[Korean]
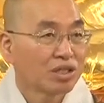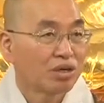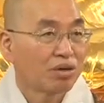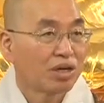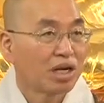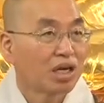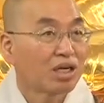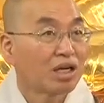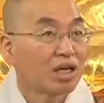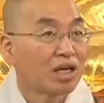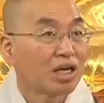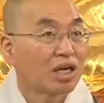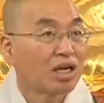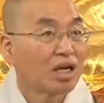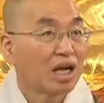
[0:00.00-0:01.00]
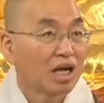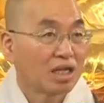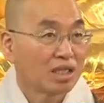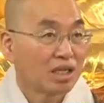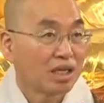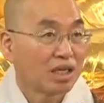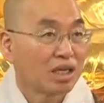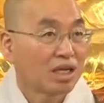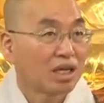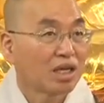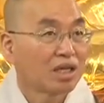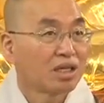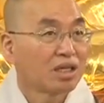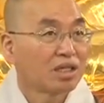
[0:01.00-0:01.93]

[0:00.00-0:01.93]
생활하거나 할 때 이게